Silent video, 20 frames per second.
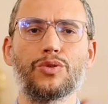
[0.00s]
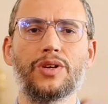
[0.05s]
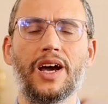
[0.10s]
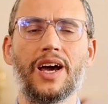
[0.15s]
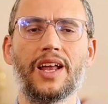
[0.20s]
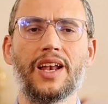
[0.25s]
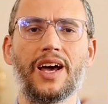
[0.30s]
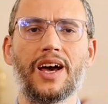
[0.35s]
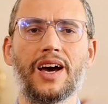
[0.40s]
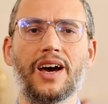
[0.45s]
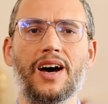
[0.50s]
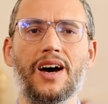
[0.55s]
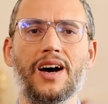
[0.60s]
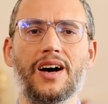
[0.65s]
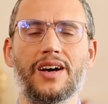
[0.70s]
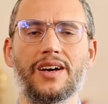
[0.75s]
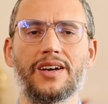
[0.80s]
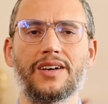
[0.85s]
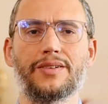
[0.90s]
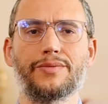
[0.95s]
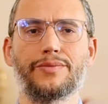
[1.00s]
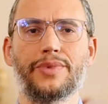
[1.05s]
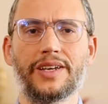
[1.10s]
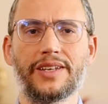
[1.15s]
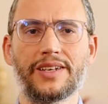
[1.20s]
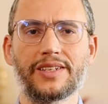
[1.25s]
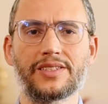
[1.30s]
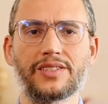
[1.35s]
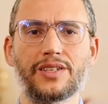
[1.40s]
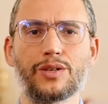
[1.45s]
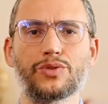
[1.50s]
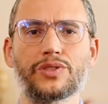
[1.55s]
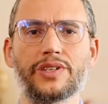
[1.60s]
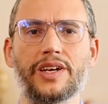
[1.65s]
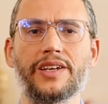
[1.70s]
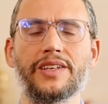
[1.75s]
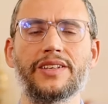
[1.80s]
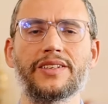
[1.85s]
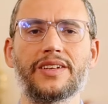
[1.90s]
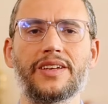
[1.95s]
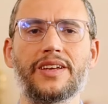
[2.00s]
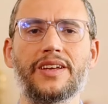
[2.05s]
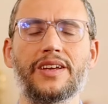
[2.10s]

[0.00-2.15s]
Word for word: العلاقة بين الزوجين